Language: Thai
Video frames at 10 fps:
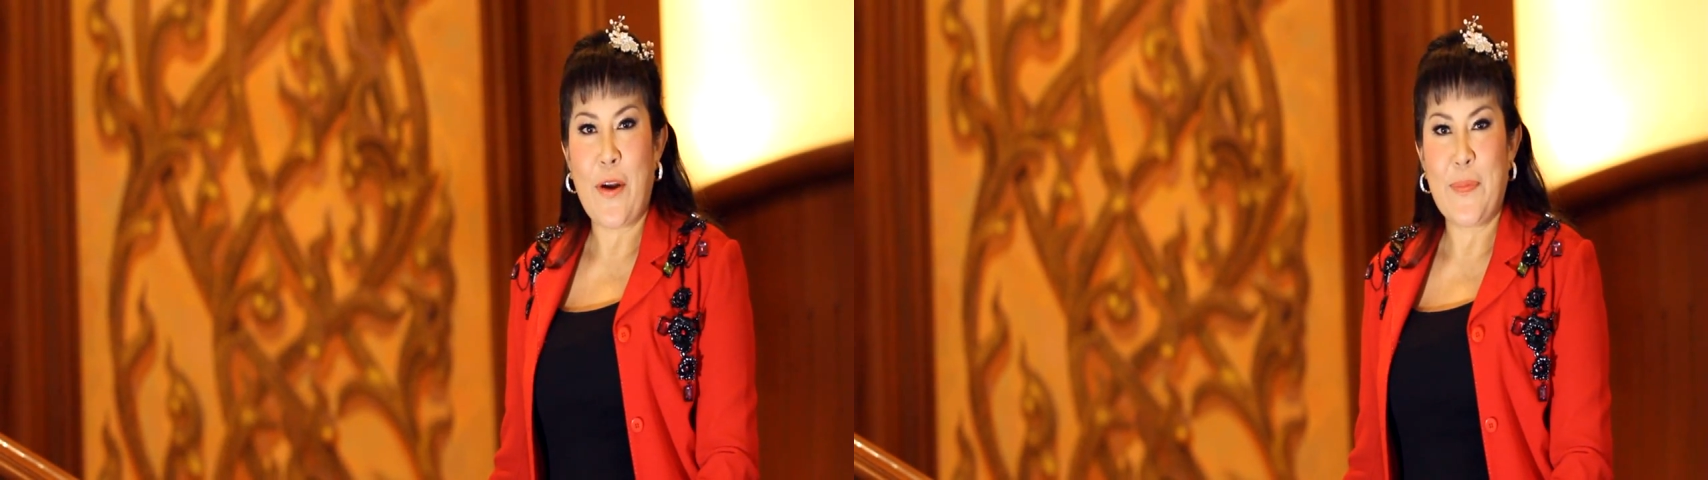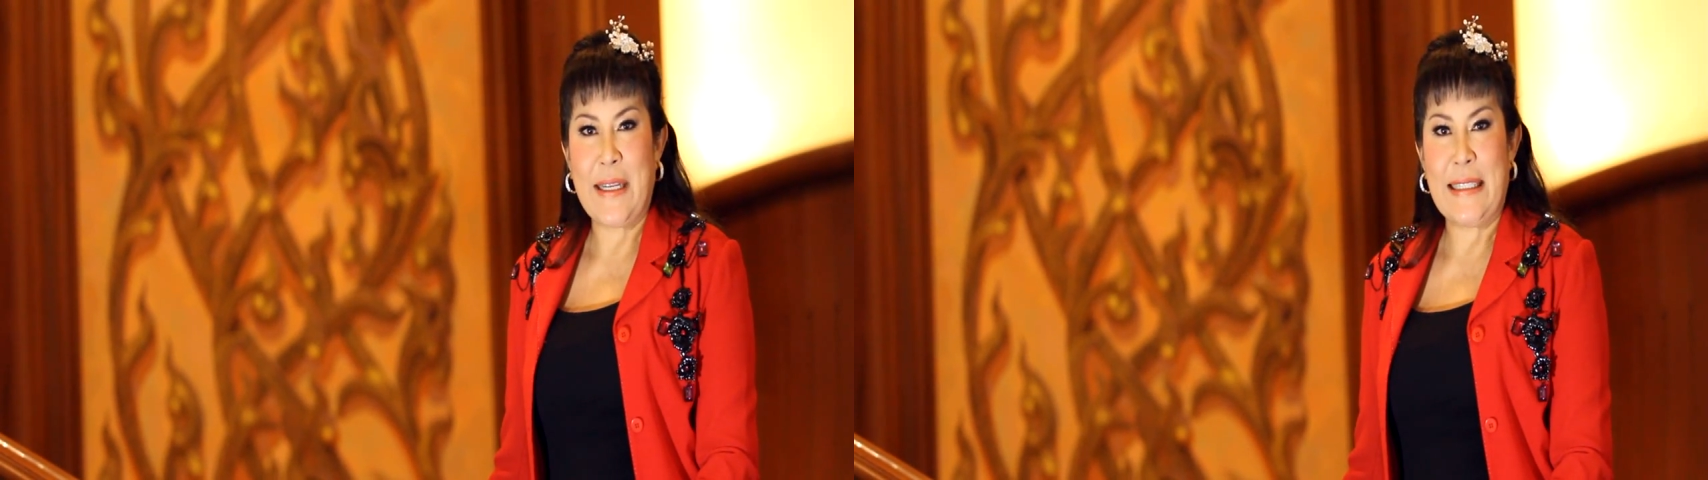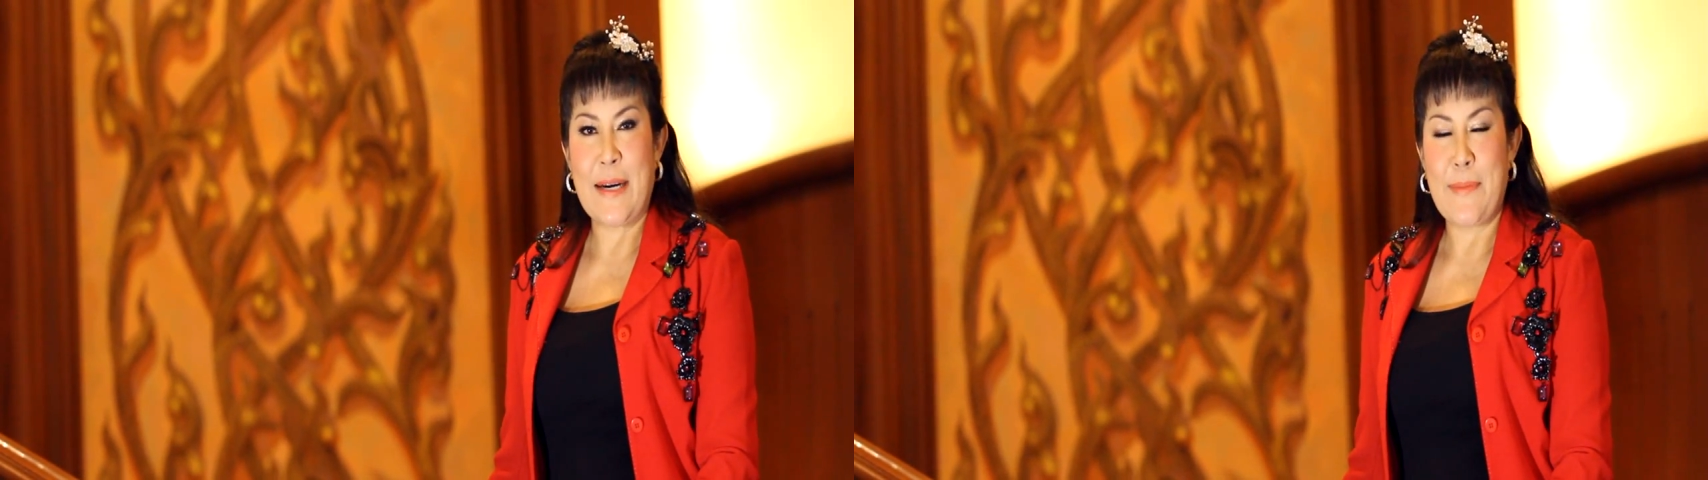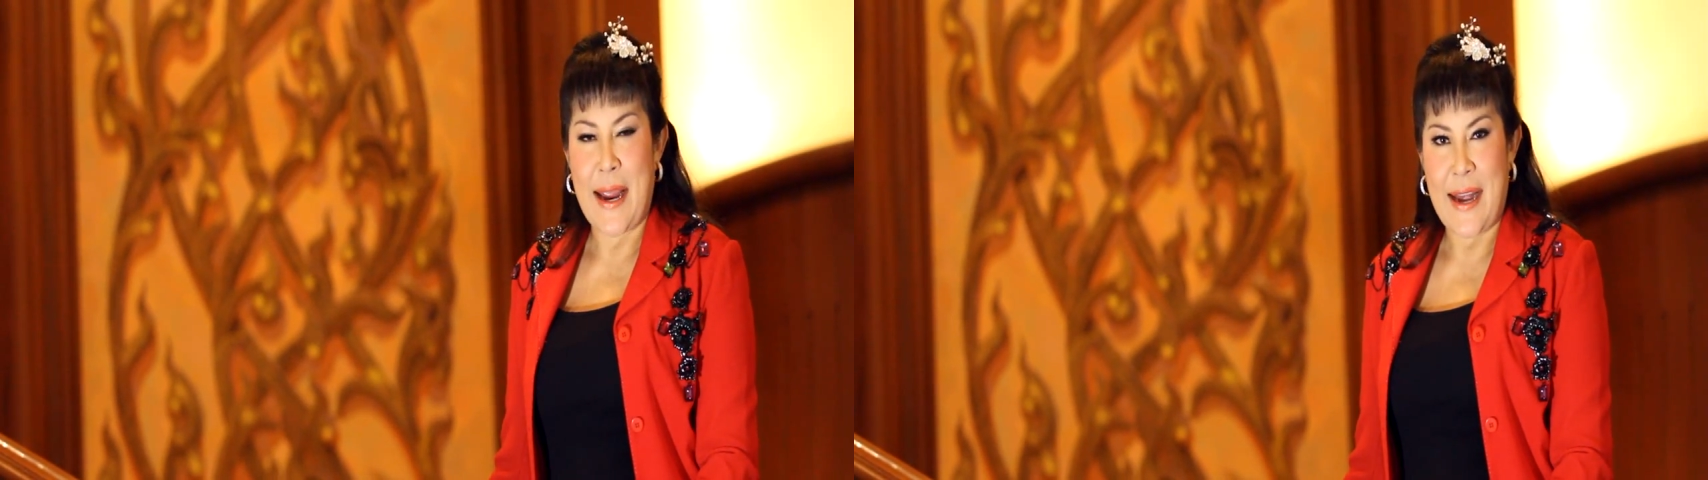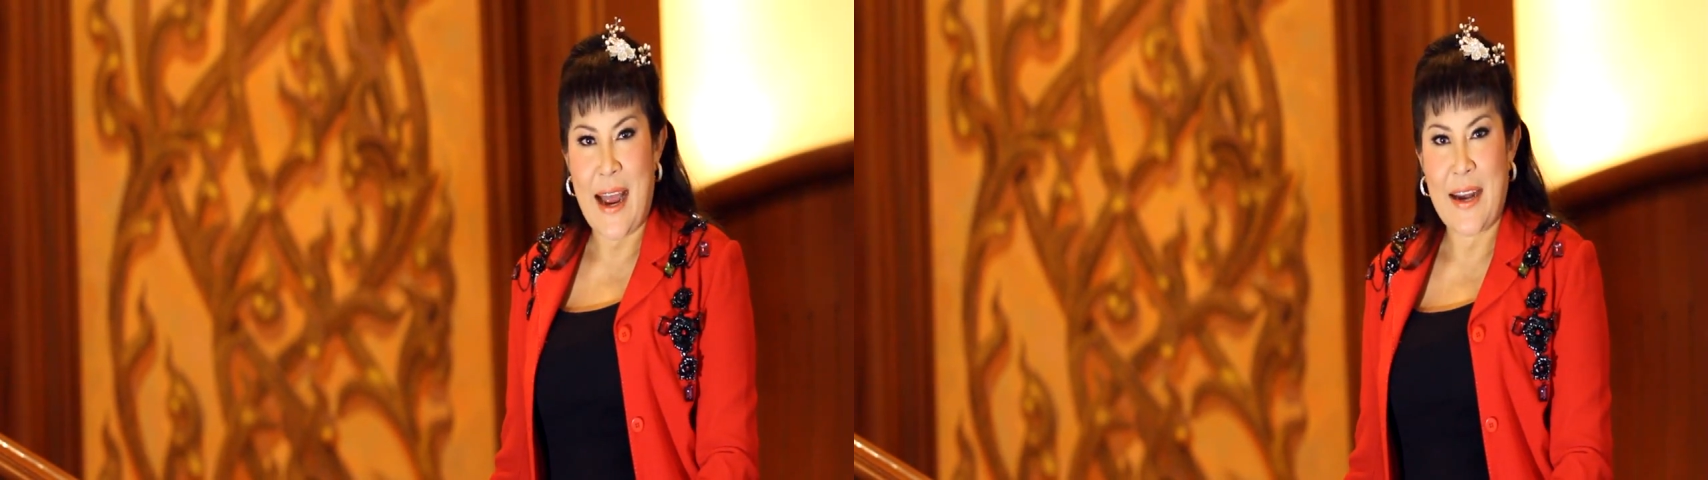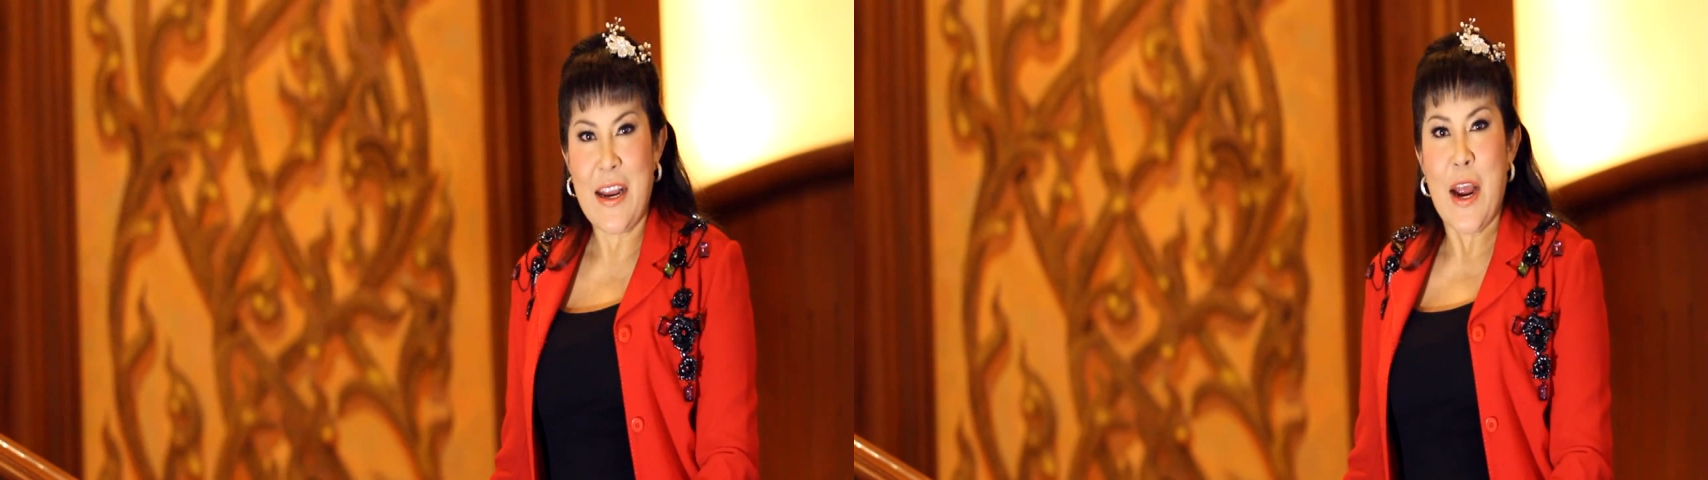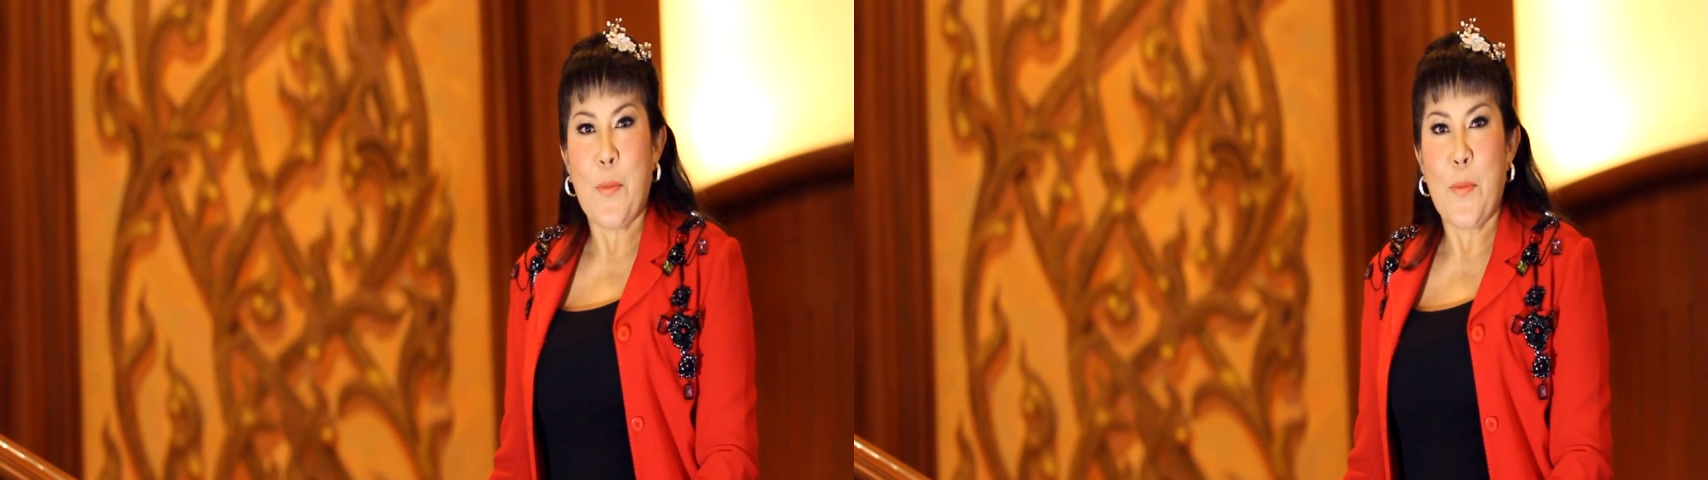ครพิงเชียงใหม่นั้น